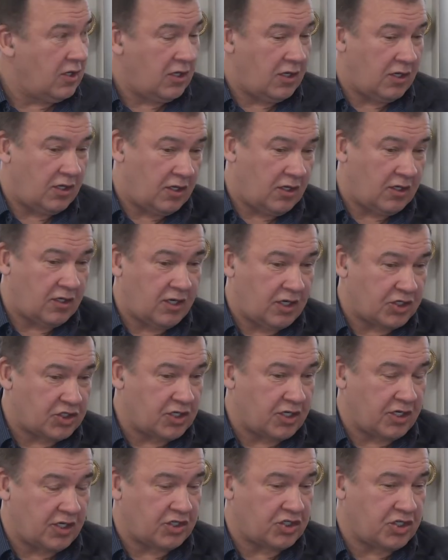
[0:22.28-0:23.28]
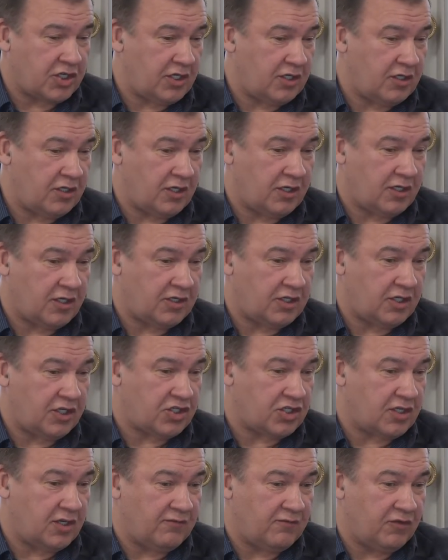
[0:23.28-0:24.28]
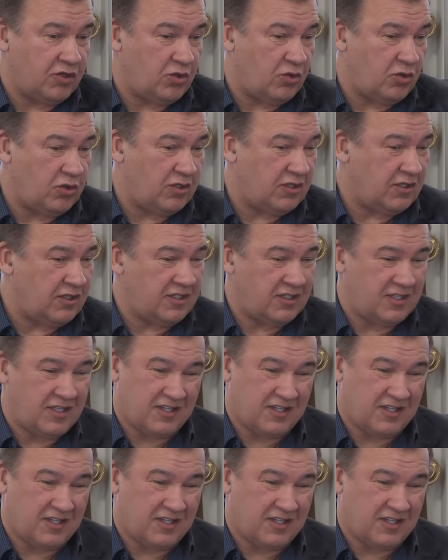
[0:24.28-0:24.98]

А каждый коттедж нам выходит